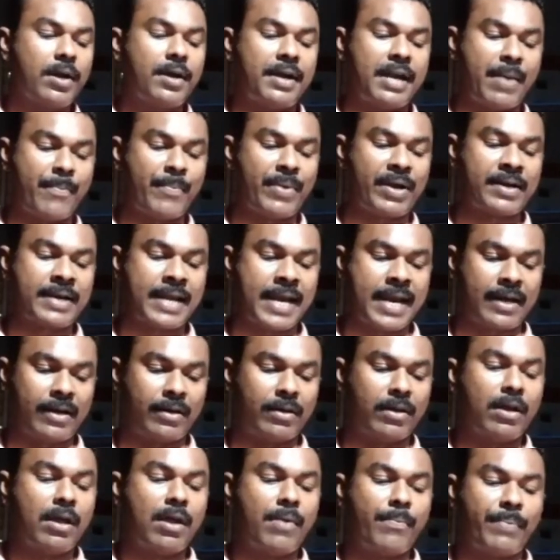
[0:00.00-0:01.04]
నెంబర్ నైన్
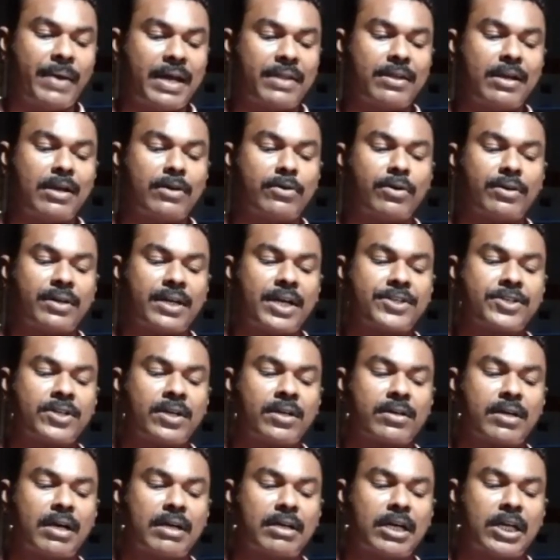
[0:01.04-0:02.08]
పేదలకు
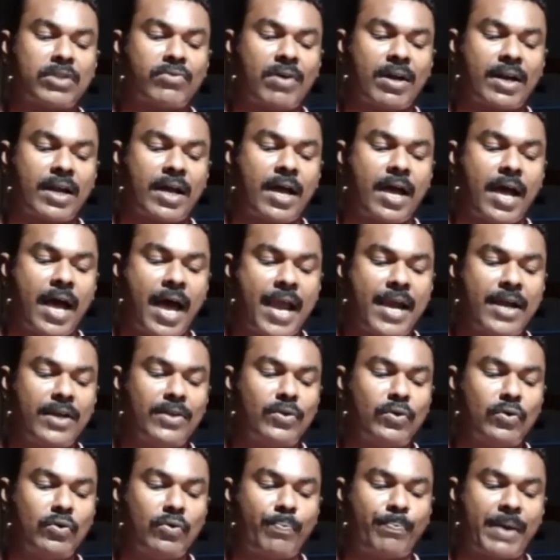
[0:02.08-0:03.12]
రేషన్ కార్డుల ద్వారా
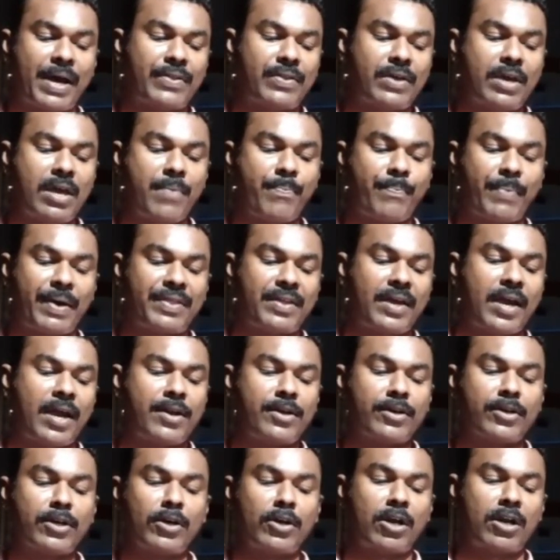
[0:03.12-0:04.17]
ఐదు పది
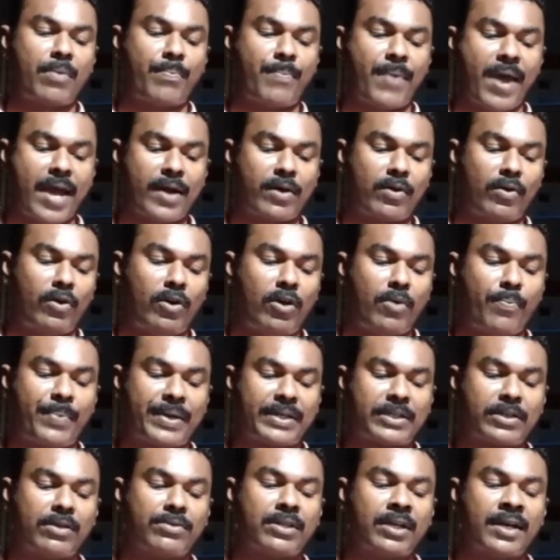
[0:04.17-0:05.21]
పదిహేను కిలోల బ్యాగుల్లో
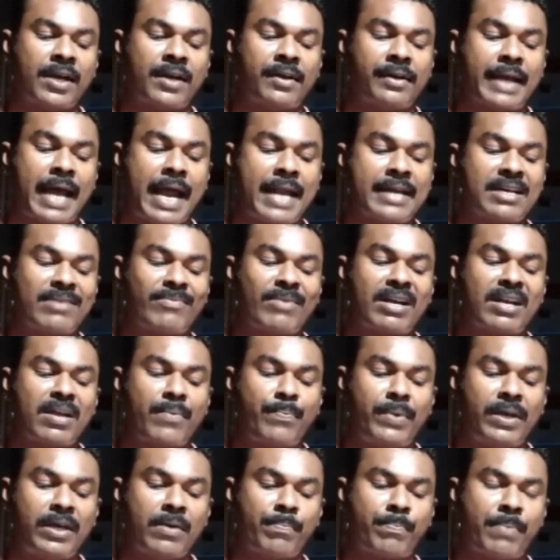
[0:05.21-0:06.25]
ప్రజలు తినే నాణ్యమైన
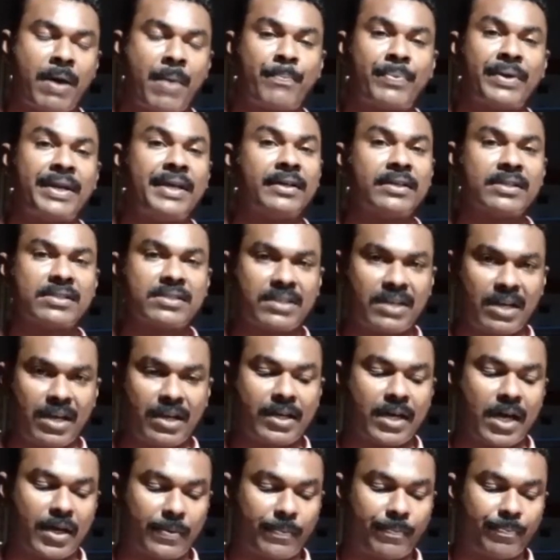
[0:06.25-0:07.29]
బియ్యం పంపిణీకి
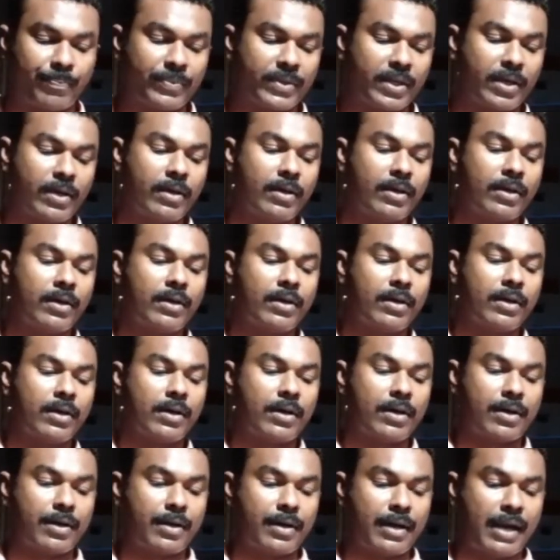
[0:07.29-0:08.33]
శ్రీకారం
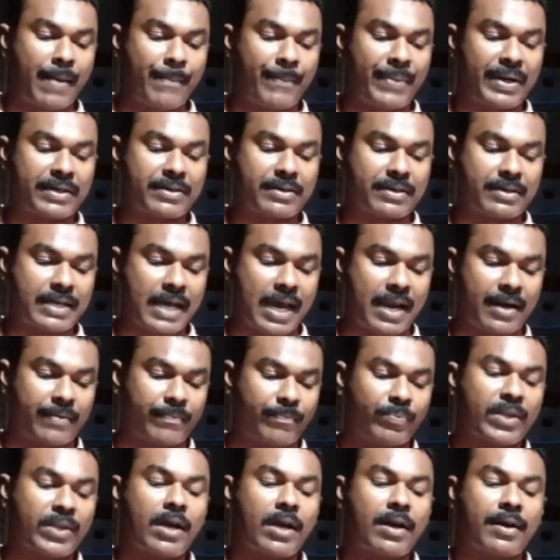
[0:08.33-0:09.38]
నెంబర్ టెన్
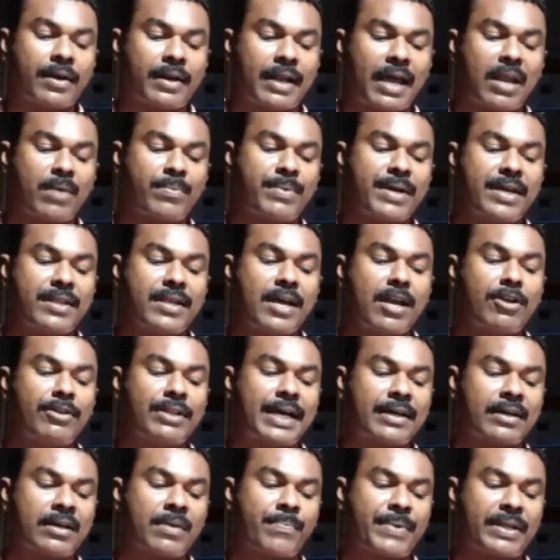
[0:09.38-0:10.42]
నలభై ఐదేళ్లు
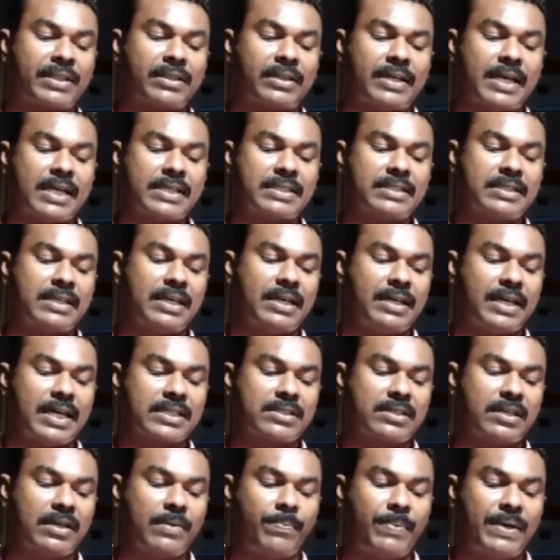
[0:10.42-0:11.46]
దాటిన ప్రతి ఎస్సీ
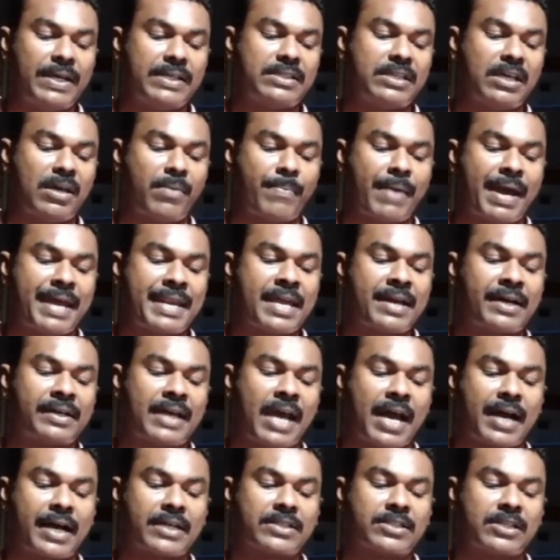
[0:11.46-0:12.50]
ఎస్టీ బీసీ మైనారిటీ
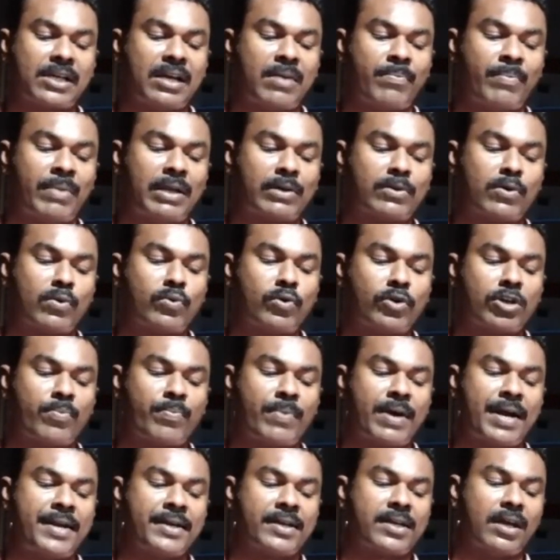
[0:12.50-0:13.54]
అక్క చెల్లెమ్మలకు
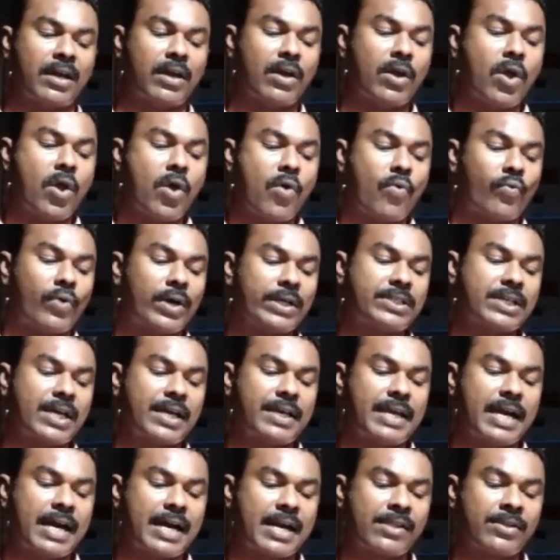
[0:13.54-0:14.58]
కుటుంబానికి వచ్చే
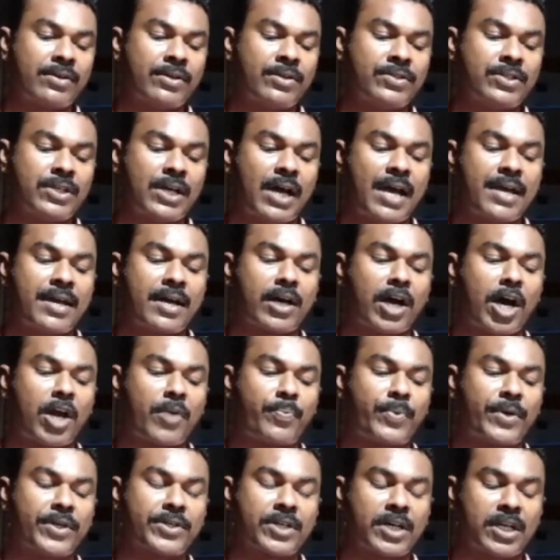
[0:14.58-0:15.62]
ఏడాది నుంచి ఆయా
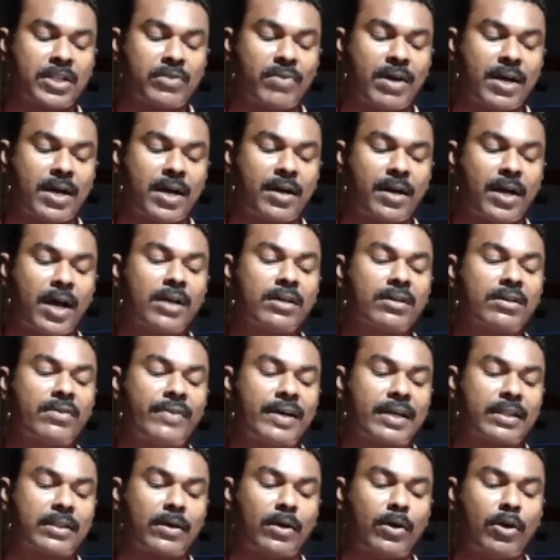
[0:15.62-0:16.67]
కార్పొరేషన్ల ద్వారా నాలుగు
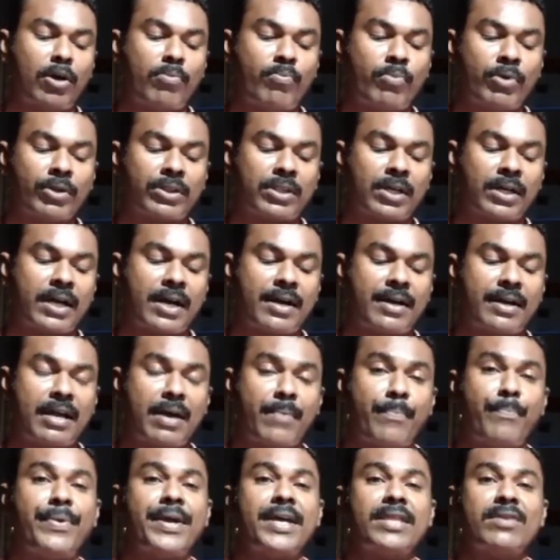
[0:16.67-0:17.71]
విడతల్లో మొత్తంగా
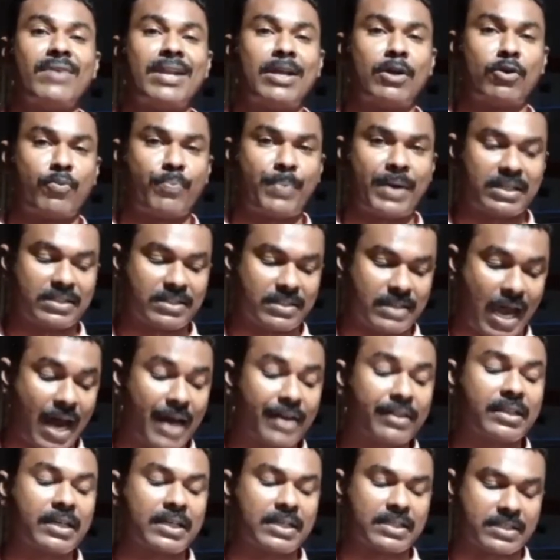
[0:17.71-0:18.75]
డెబ్బై వేల రూపాయల
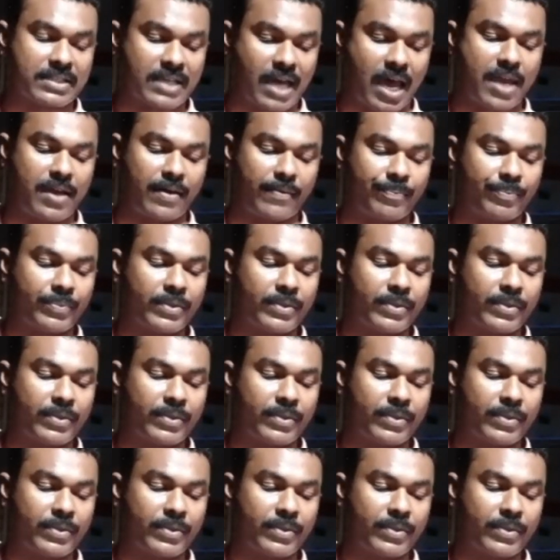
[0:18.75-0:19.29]
ఆర్థిక సాయం